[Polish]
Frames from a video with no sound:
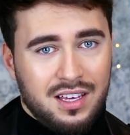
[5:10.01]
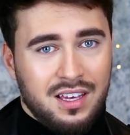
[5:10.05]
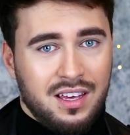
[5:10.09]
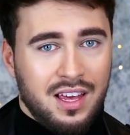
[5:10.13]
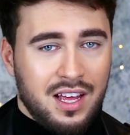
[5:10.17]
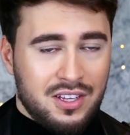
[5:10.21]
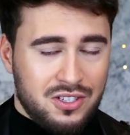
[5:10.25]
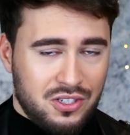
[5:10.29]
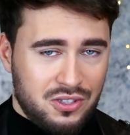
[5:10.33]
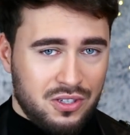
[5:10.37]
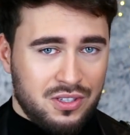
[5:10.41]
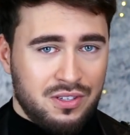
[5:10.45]
I
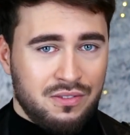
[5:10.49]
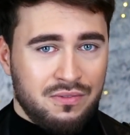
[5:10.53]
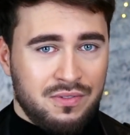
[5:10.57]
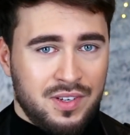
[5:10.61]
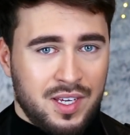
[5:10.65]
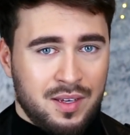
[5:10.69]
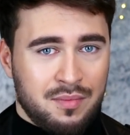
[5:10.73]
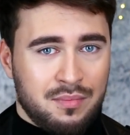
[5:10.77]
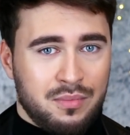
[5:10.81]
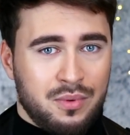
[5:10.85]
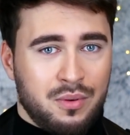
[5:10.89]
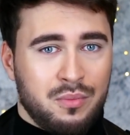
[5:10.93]
ja też o tym
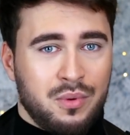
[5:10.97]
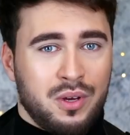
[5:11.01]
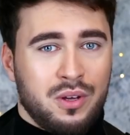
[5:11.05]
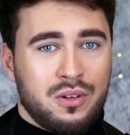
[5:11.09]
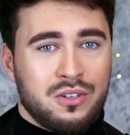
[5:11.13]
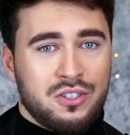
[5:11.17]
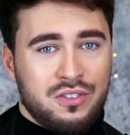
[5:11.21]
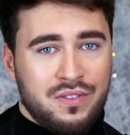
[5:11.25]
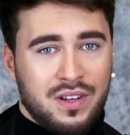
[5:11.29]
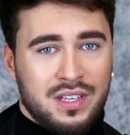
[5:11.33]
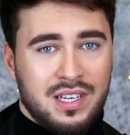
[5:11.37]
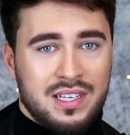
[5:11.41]
wiem, bo moje
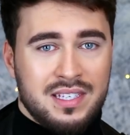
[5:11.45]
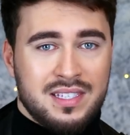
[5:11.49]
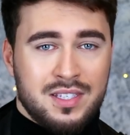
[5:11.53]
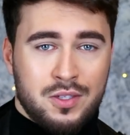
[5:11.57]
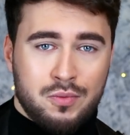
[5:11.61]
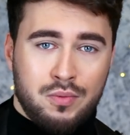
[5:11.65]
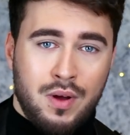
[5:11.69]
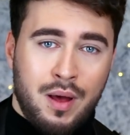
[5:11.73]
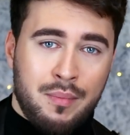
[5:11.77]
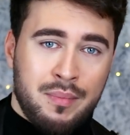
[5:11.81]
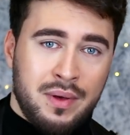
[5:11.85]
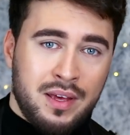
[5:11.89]
odżywianie jest
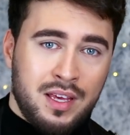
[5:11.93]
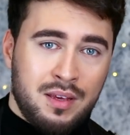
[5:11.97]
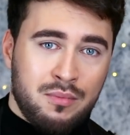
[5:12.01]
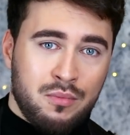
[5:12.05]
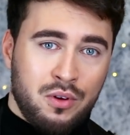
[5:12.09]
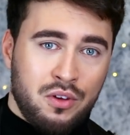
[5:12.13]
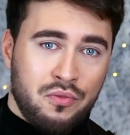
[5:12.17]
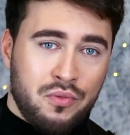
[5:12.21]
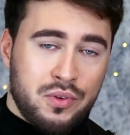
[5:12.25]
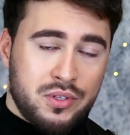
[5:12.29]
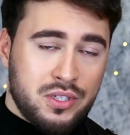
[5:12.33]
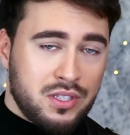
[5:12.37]
słabe i
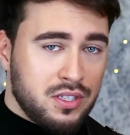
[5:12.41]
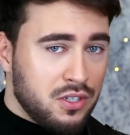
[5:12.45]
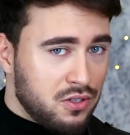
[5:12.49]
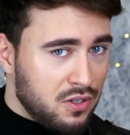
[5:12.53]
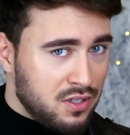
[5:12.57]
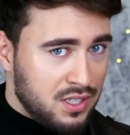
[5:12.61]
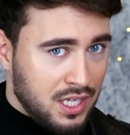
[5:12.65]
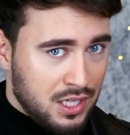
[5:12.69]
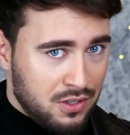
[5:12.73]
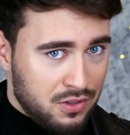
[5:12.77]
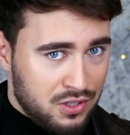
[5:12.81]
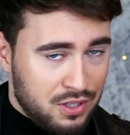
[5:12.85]
moje włosy też
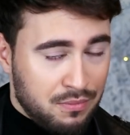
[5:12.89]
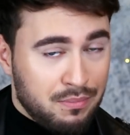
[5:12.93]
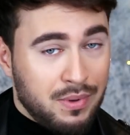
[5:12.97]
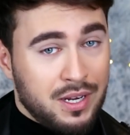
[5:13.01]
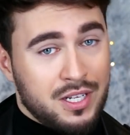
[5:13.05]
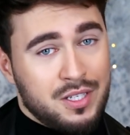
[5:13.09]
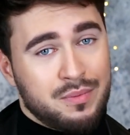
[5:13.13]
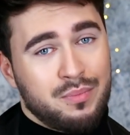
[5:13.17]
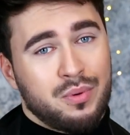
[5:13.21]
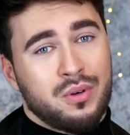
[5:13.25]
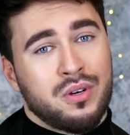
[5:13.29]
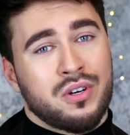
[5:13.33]
ostatnio się
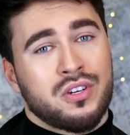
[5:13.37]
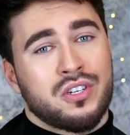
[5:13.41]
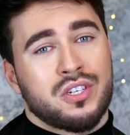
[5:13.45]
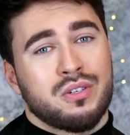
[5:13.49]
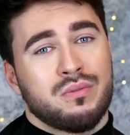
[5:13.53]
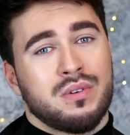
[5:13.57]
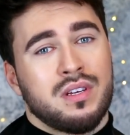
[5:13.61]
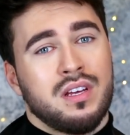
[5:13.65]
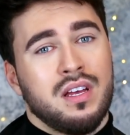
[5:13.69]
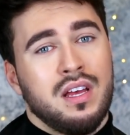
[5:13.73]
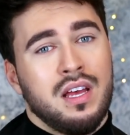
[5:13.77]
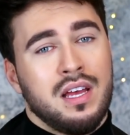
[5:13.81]
bardzo
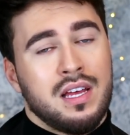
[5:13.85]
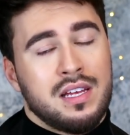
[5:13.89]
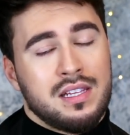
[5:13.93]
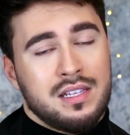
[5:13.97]
pogorszyły,